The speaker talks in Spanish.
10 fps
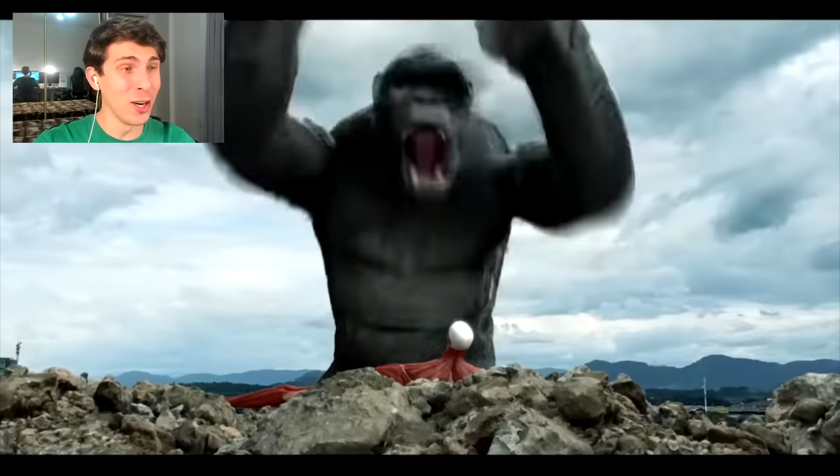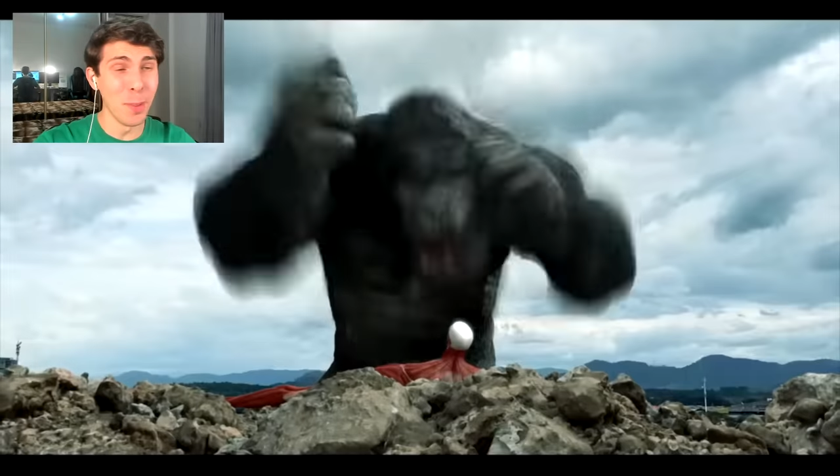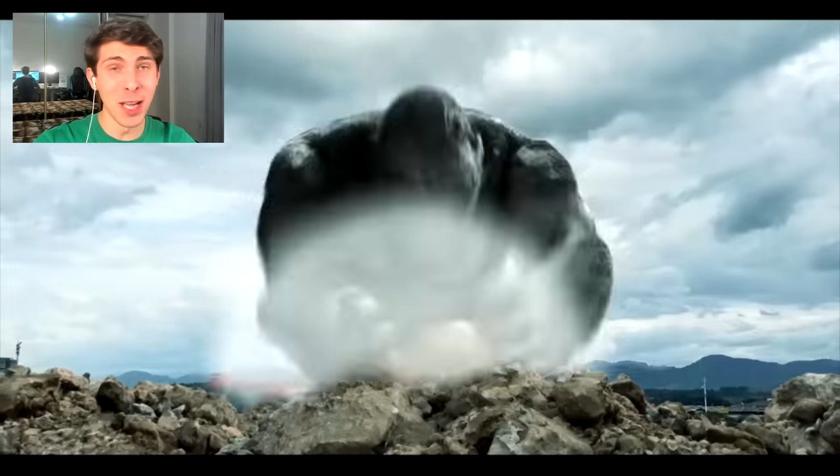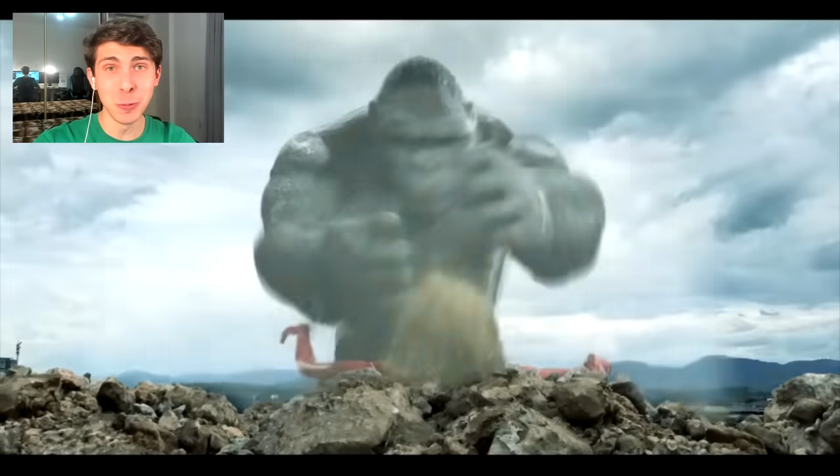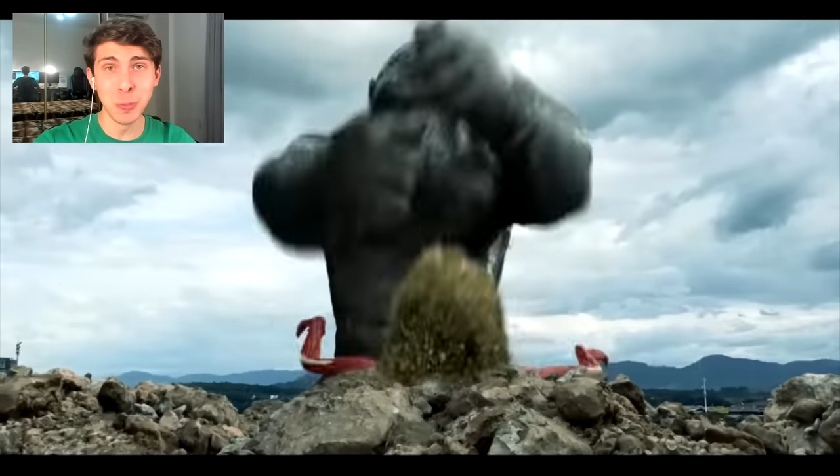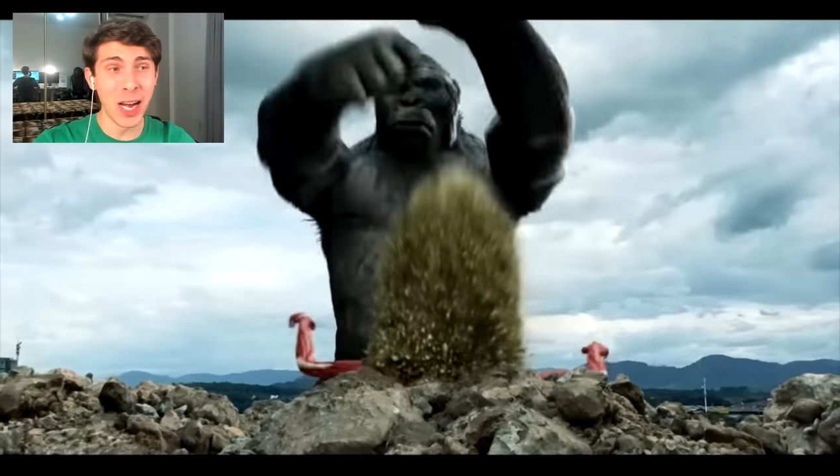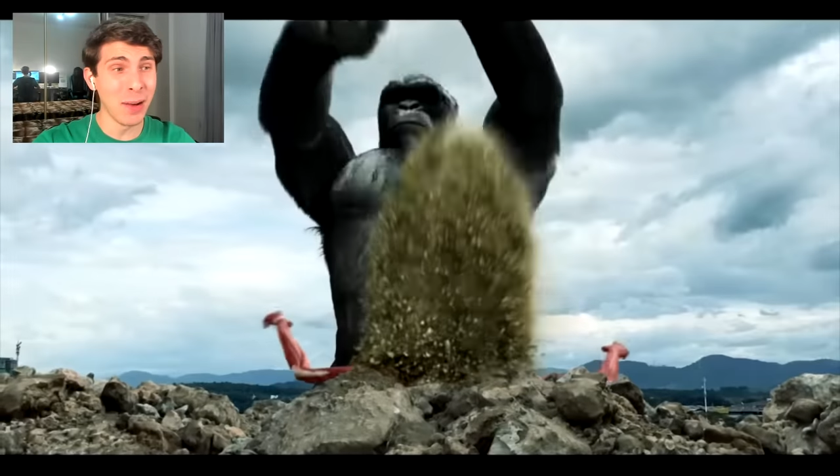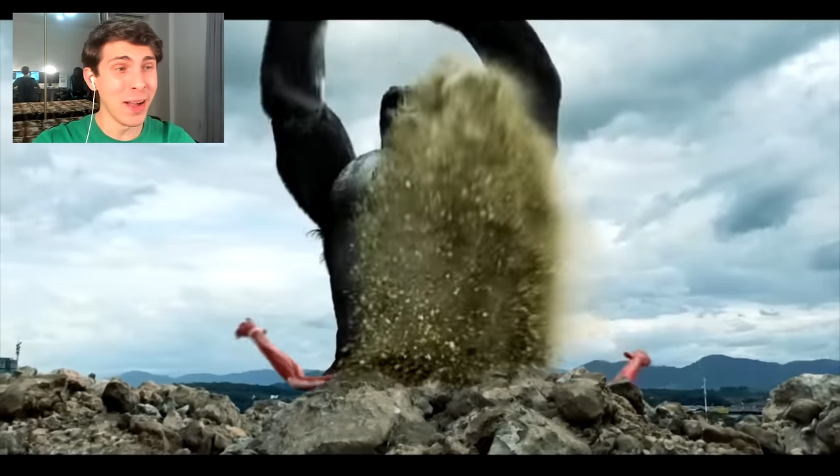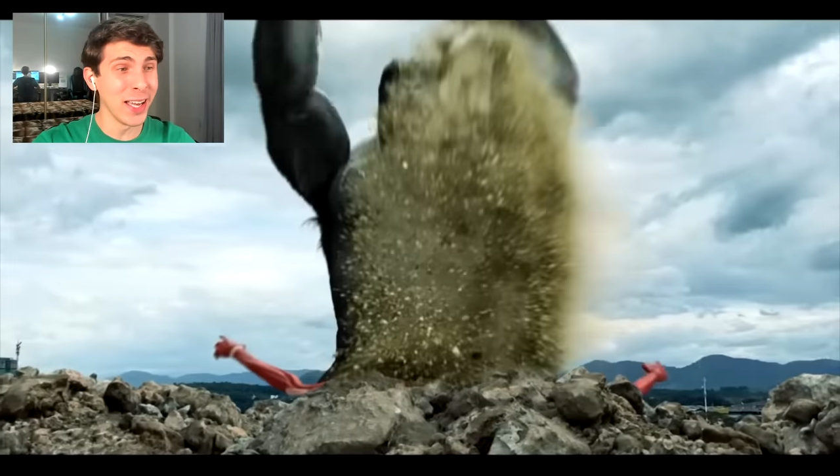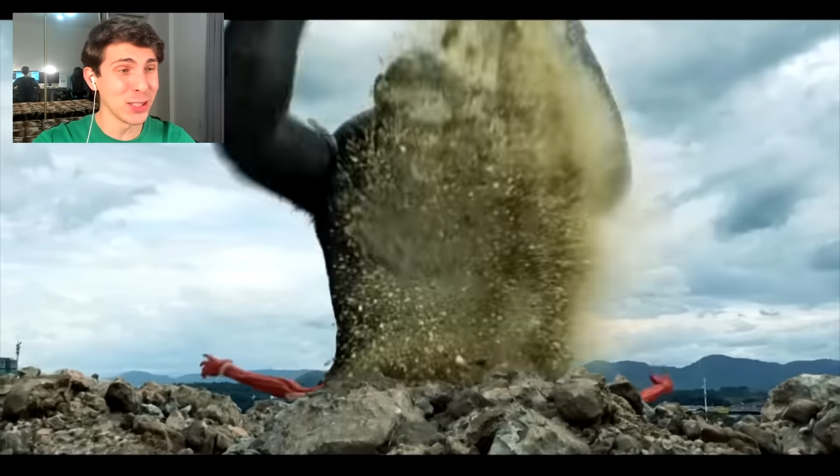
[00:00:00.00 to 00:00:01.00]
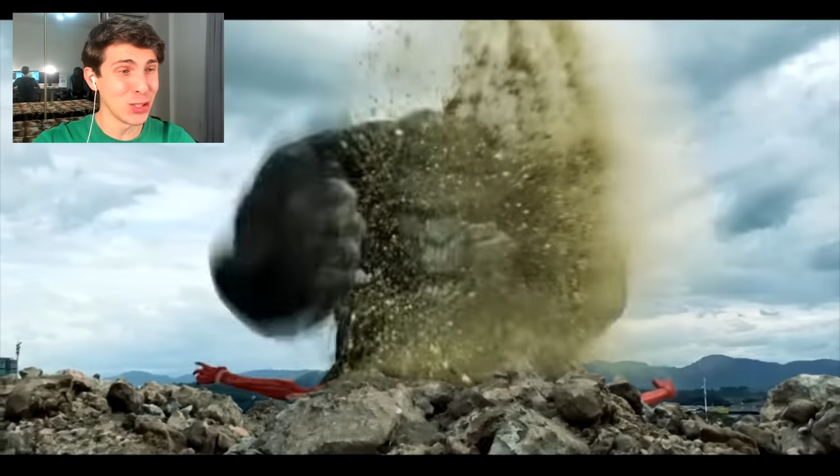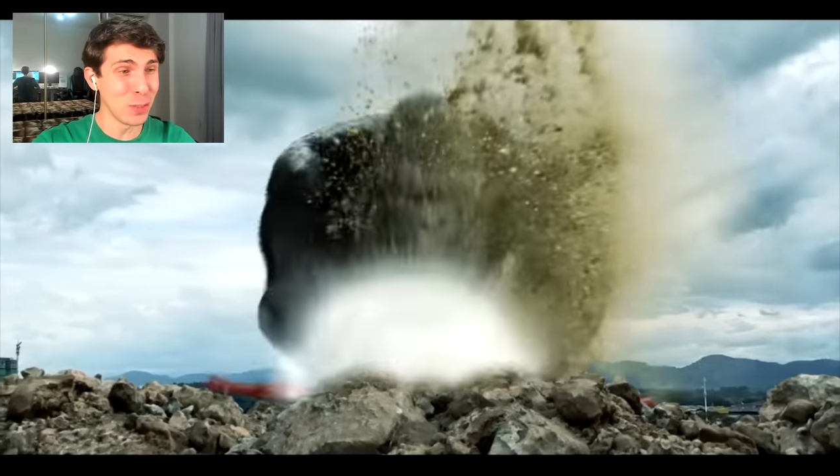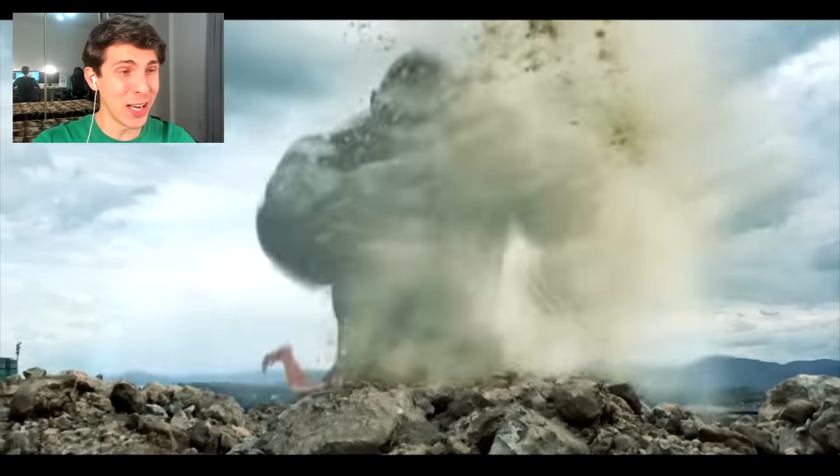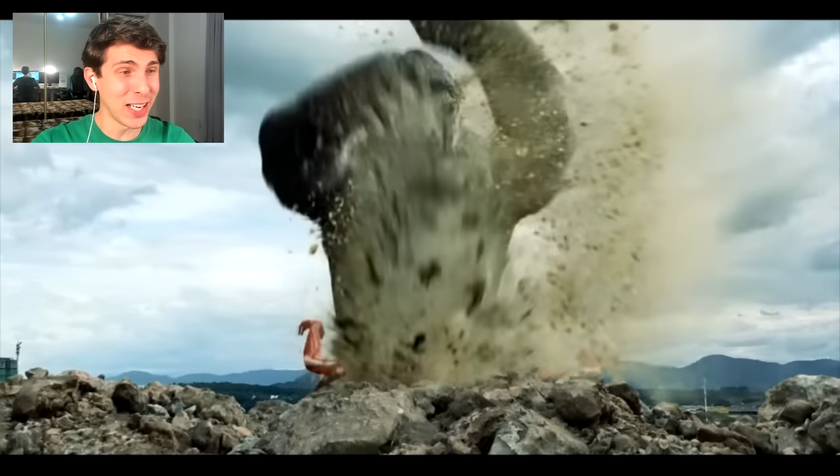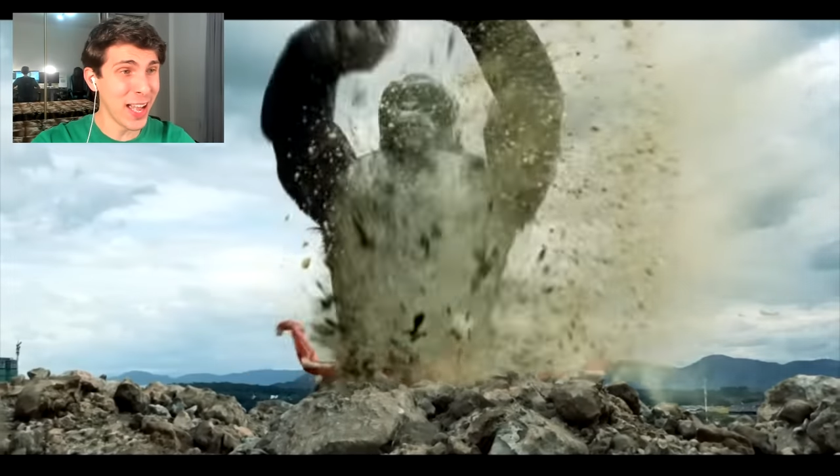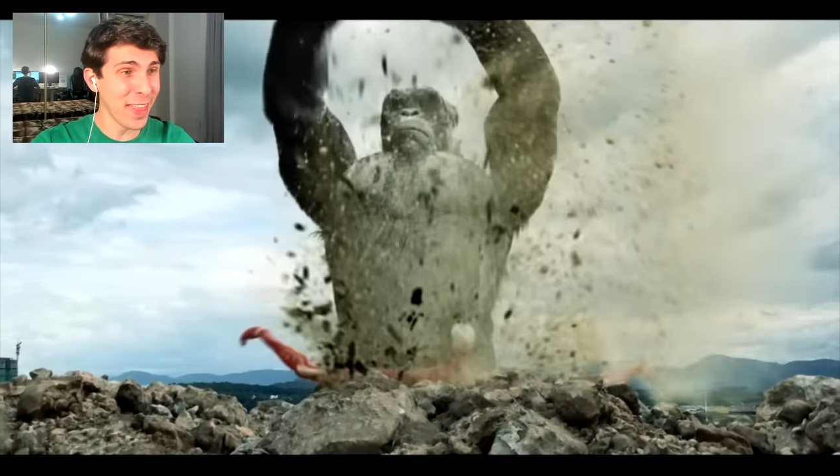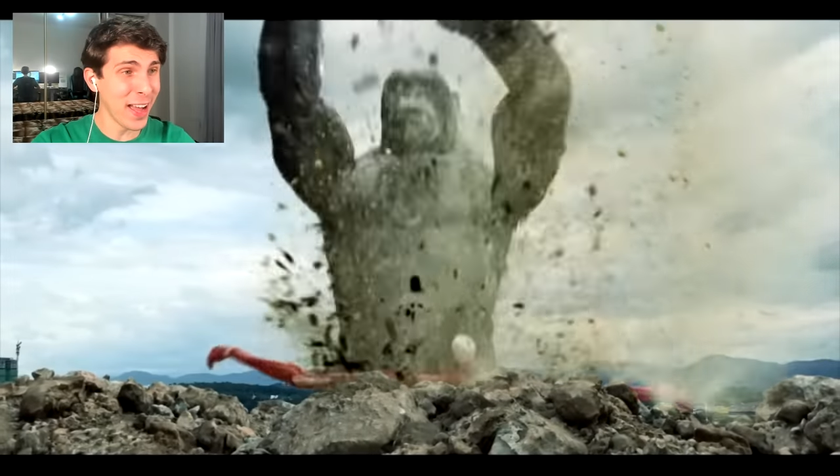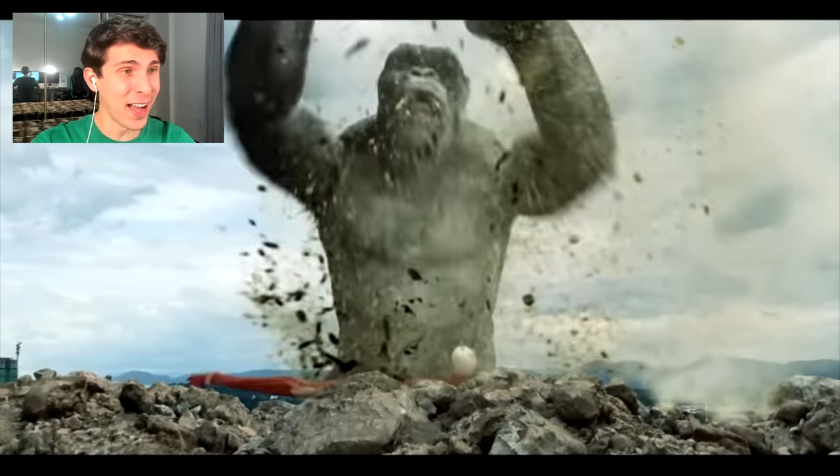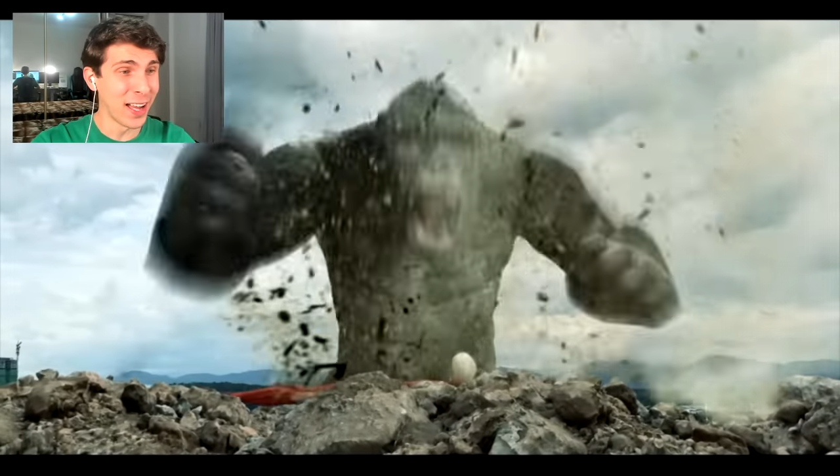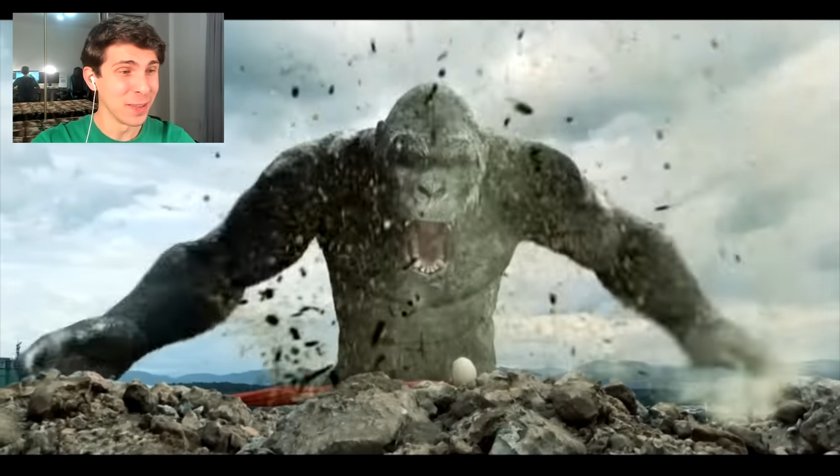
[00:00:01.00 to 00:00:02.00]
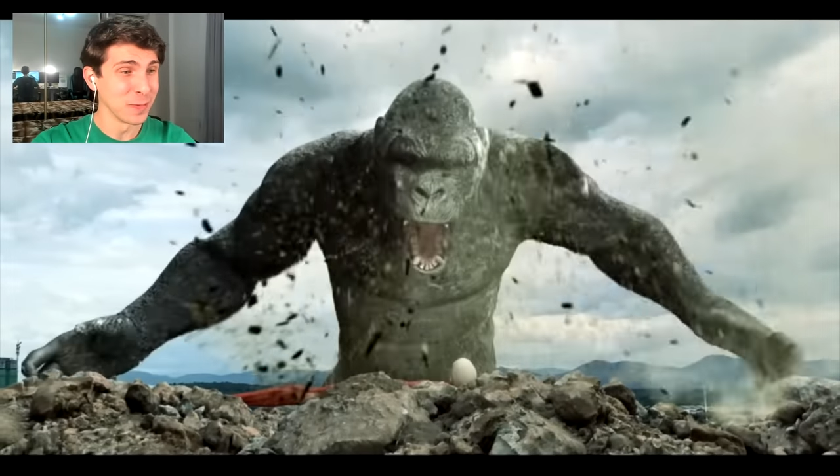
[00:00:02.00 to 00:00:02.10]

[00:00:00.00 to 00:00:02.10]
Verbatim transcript: ¡No me esperaba esto para nada!